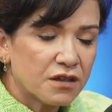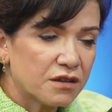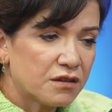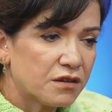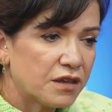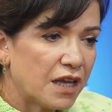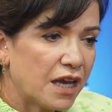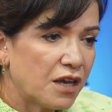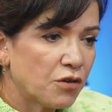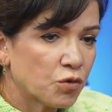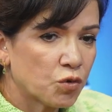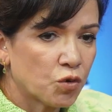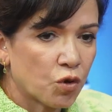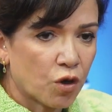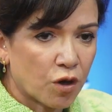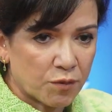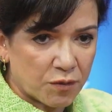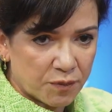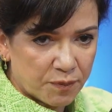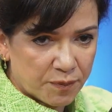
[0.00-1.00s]
Dei o um
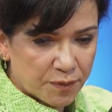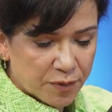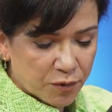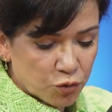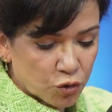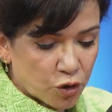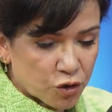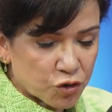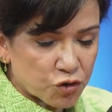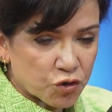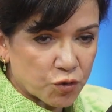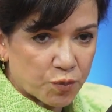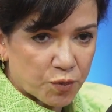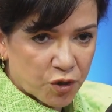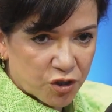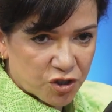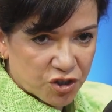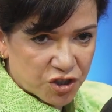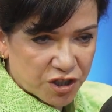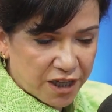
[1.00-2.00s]
nome para o nosso
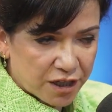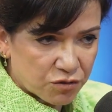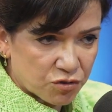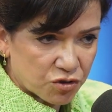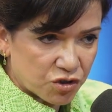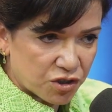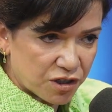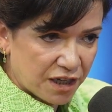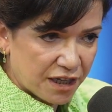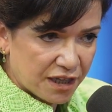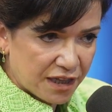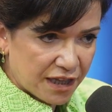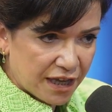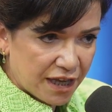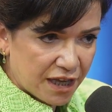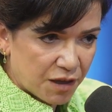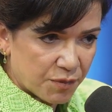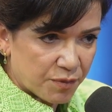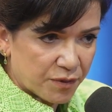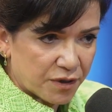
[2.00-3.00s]
projeto de lei
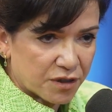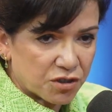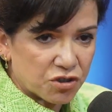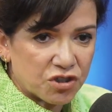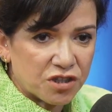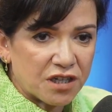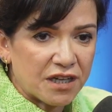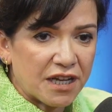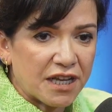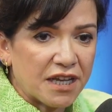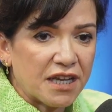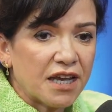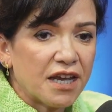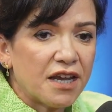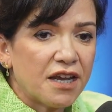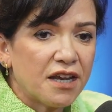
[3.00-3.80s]
na época de lei